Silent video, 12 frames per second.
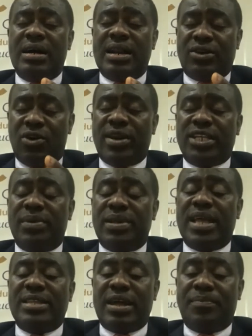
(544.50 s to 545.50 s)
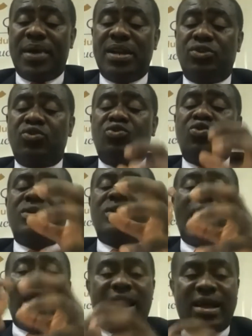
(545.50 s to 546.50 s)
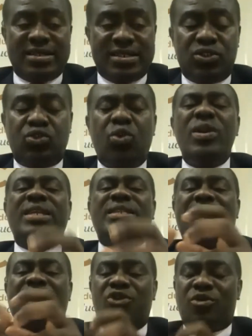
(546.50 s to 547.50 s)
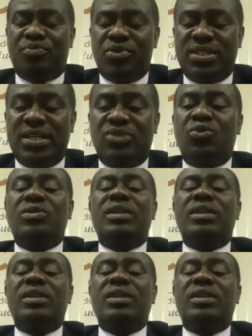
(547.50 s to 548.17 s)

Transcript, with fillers: les congressmen interpellent toute la classe, tous les acteurs politiques, toutes